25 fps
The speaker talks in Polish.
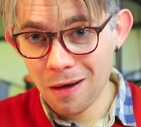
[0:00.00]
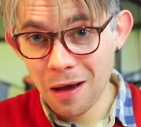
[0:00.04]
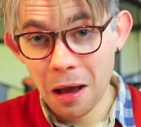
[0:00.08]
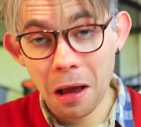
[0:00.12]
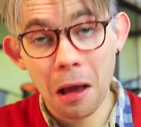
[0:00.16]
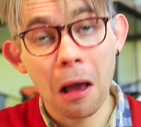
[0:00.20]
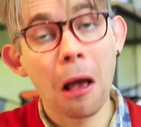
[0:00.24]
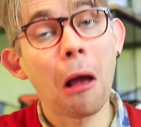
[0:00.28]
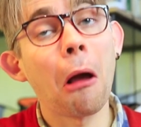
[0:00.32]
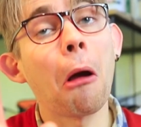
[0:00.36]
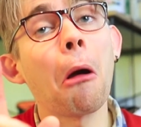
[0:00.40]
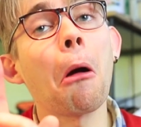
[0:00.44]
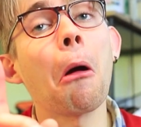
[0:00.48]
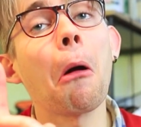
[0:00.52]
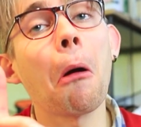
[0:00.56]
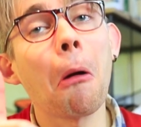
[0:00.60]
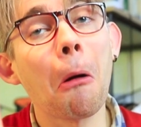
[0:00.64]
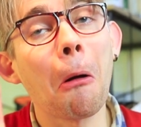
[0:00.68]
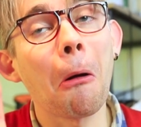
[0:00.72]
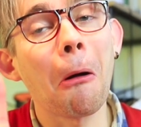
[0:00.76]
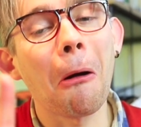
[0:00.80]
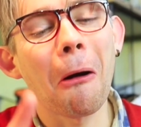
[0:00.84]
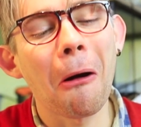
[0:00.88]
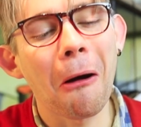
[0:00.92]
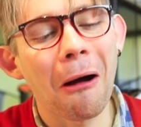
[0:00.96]
Ostatnie
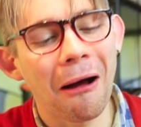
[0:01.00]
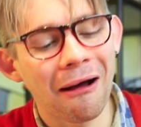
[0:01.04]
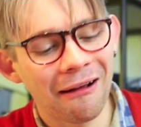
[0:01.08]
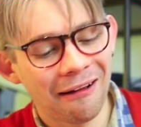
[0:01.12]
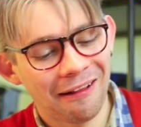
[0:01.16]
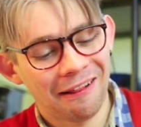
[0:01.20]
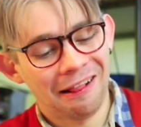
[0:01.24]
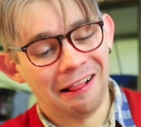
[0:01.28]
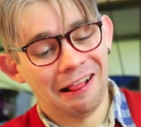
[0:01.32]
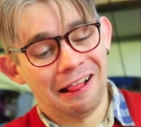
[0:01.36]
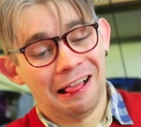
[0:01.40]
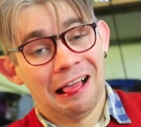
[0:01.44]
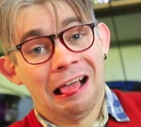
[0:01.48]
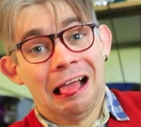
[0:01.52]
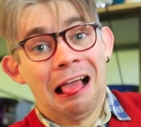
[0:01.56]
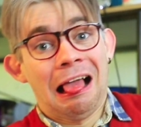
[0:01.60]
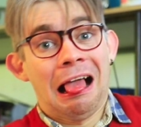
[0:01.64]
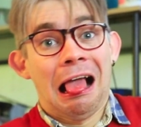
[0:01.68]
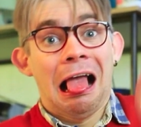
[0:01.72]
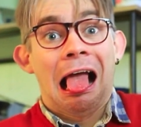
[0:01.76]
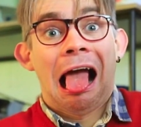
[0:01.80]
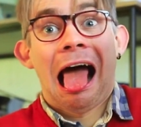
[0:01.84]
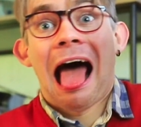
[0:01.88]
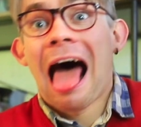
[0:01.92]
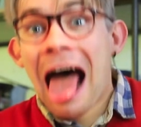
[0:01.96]
poprawki.
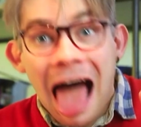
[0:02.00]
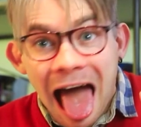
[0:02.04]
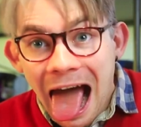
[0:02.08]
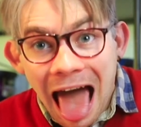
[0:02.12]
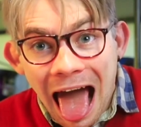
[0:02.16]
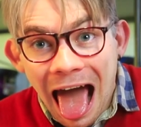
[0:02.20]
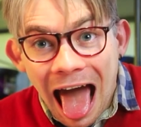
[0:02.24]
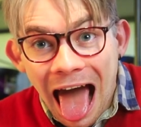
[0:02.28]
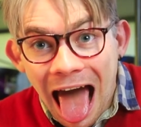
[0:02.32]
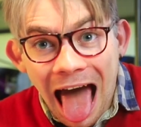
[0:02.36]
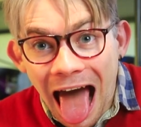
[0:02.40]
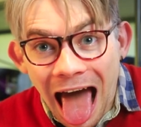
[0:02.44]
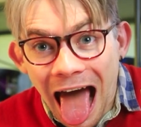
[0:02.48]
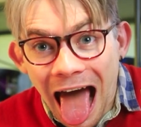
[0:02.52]
Teraz to trochę